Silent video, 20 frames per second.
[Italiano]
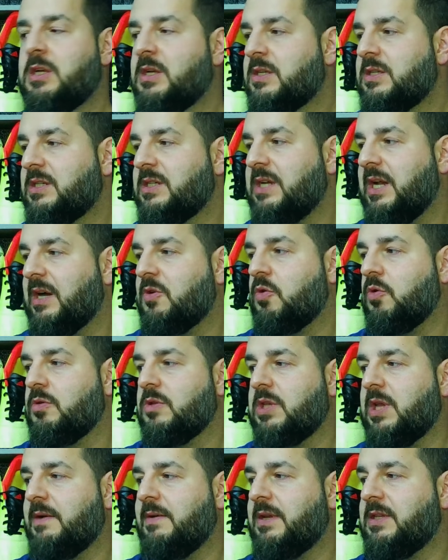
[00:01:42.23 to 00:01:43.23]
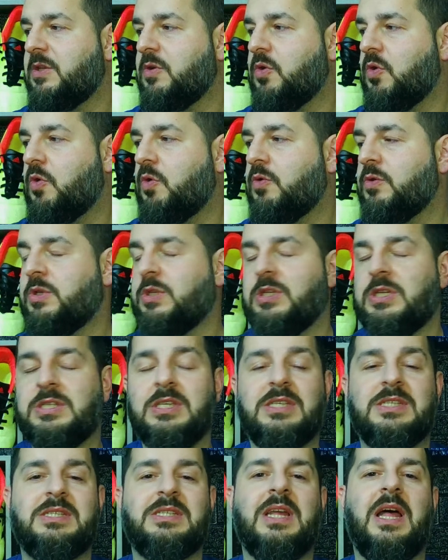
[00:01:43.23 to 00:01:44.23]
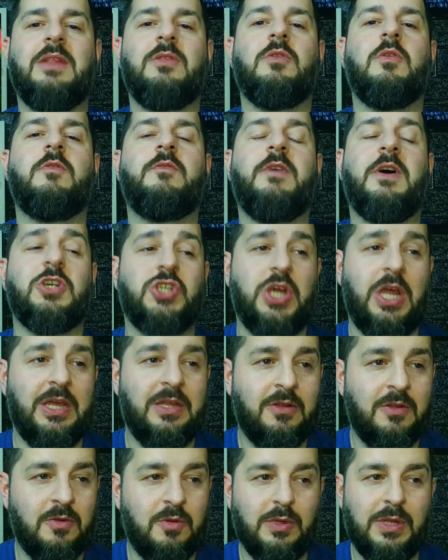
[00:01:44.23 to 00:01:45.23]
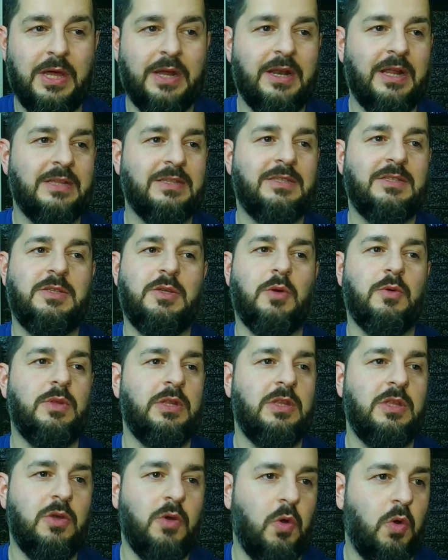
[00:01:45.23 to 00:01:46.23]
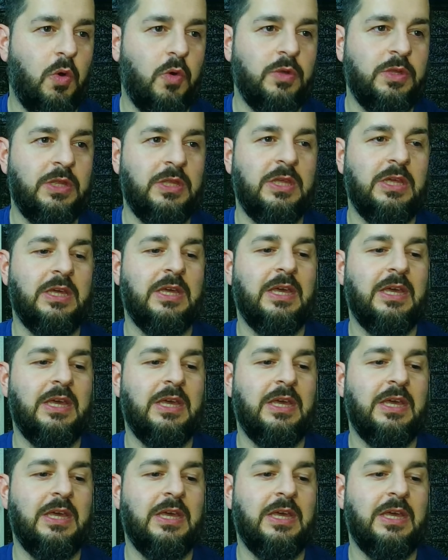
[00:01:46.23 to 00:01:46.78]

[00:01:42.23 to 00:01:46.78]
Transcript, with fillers: si raccontava di ogni, si stanno facendo narrazioni di ogni